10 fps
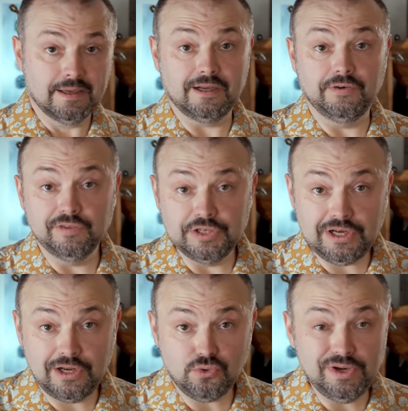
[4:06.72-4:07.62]
Как говорил в
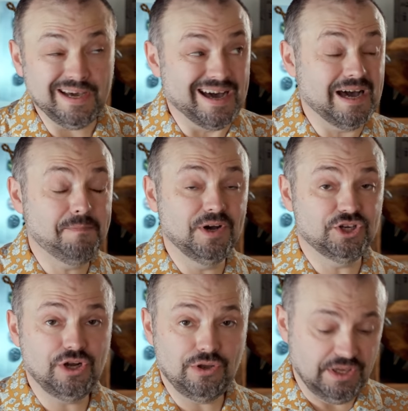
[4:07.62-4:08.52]
начале ролика,
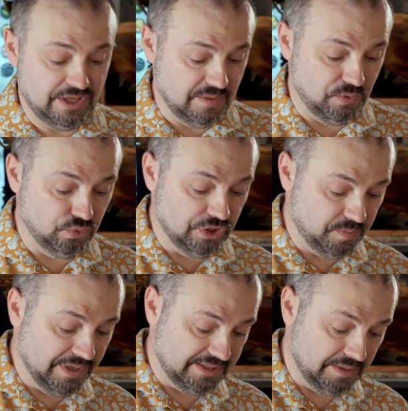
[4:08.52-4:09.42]
обожаю такие блюда из
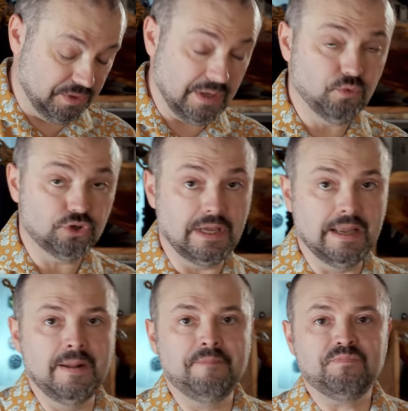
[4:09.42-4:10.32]
пасты, потому что
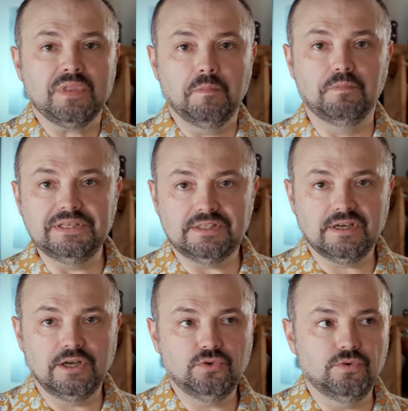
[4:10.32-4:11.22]
быстро
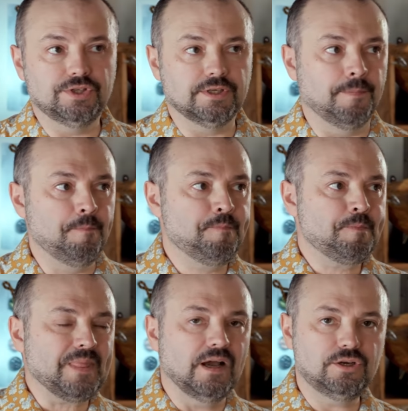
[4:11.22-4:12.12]
готовятся,
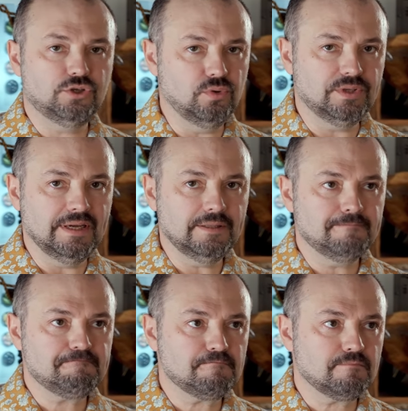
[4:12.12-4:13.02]
а результат
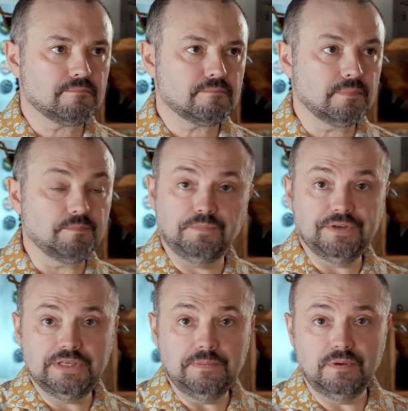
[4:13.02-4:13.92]
при
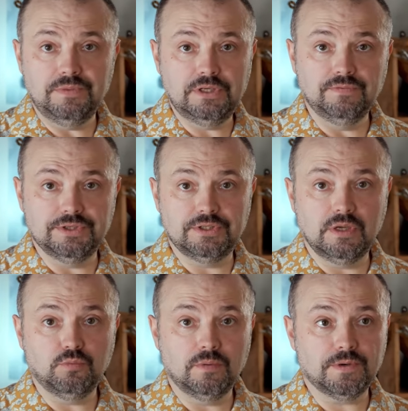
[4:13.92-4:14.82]
всей примитивности
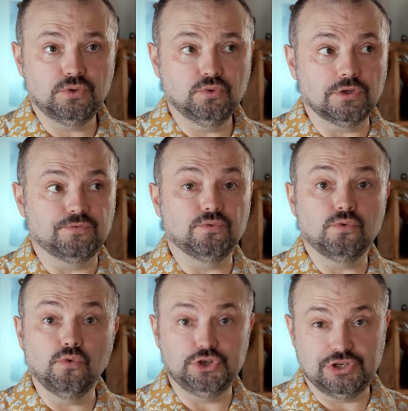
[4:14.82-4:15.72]
набора продуктов
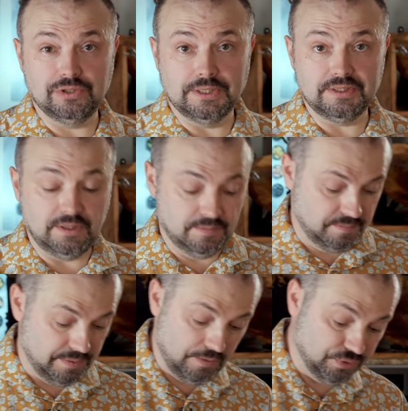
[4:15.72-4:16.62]
очень классный,
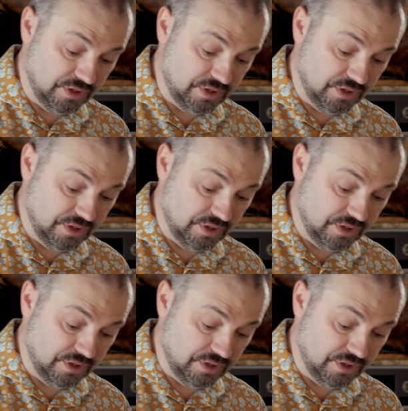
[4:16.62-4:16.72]
прям вот